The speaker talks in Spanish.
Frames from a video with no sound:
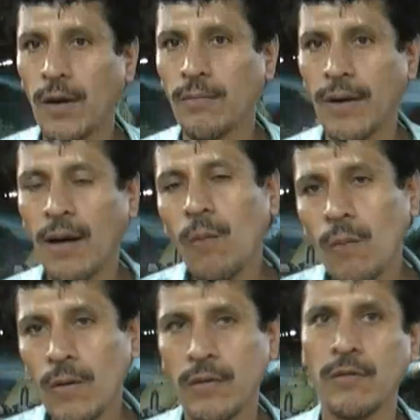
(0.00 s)
armado,
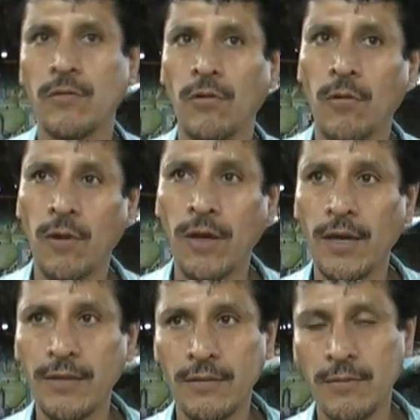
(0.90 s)
lo
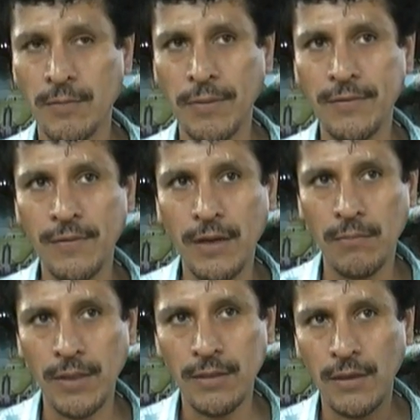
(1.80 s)
que es
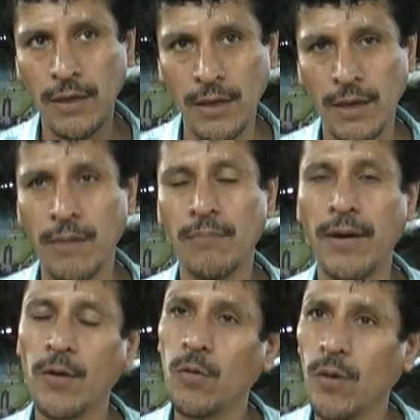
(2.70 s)
específicamente en
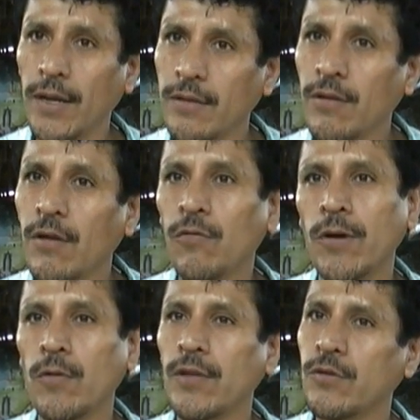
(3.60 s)
varios lugares,
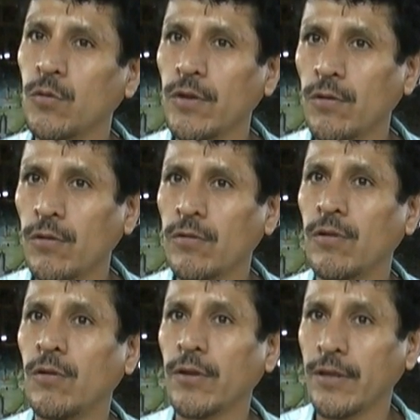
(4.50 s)
fueron destruidos
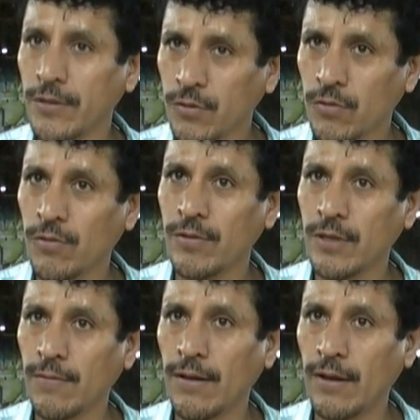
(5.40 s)
los, registros donde
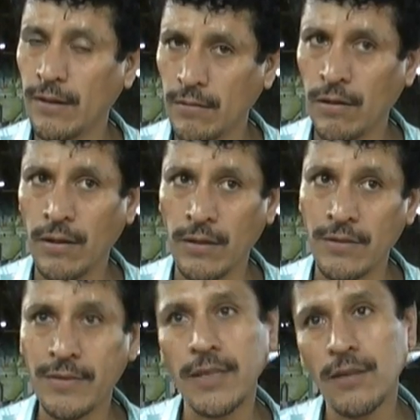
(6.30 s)
estaban eh,
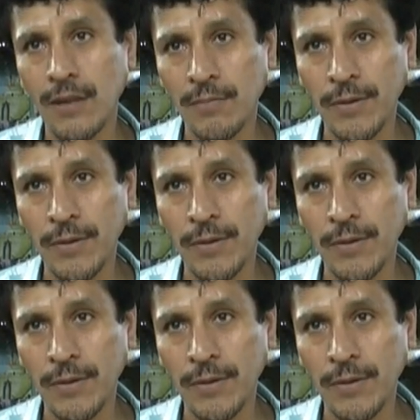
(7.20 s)
inscritas las